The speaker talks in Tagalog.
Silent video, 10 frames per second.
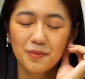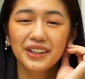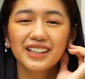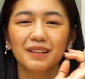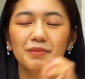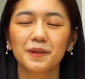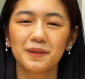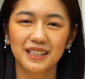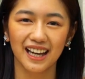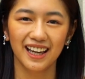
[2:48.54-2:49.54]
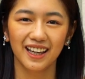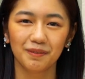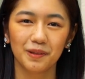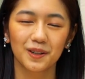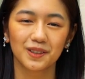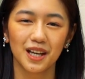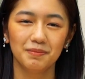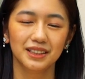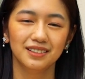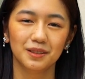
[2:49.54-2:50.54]
Pwede kang magbigay, pero
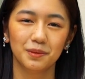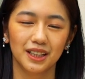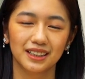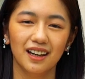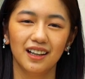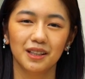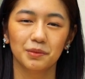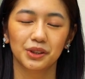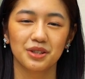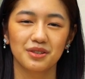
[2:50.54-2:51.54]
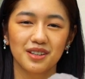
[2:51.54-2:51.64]
dapat hindi mo rin kakalimutan yung